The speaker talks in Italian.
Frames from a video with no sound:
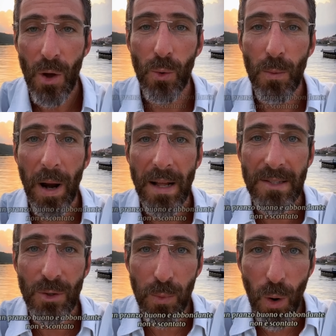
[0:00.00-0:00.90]
Un
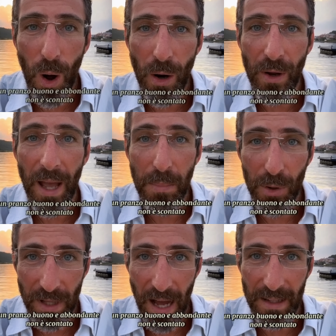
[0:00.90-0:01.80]
pranzo buono e
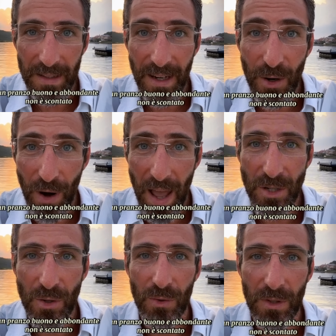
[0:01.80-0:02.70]
abbondante non è
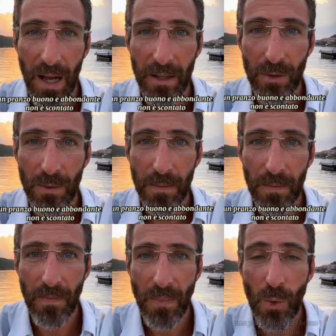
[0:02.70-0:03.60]
scontato.
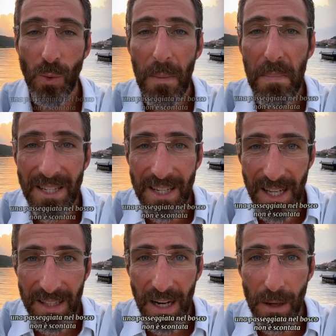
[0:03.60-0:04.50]
Una
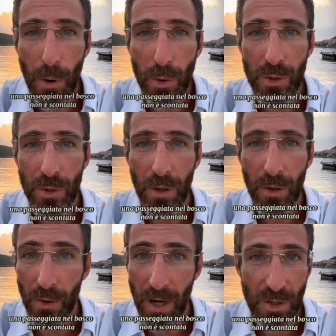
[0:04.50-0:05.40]
passeggiata nel bosco
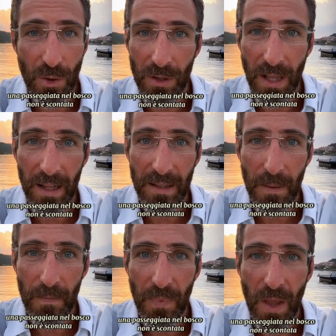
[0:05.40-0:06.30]
non è scontata.
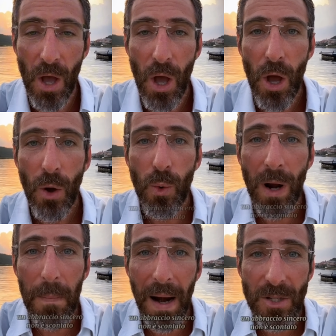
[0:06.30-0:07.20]
Un
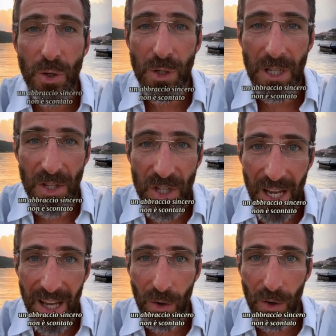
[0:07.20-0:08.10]
abbraccio
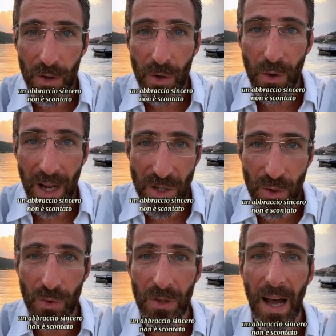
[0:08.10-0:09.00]
sincero non è
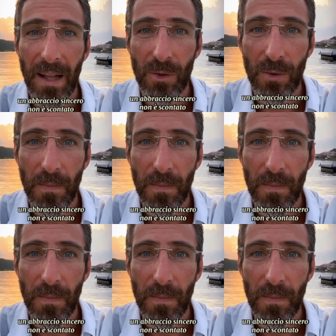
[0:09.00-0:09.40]
scontato.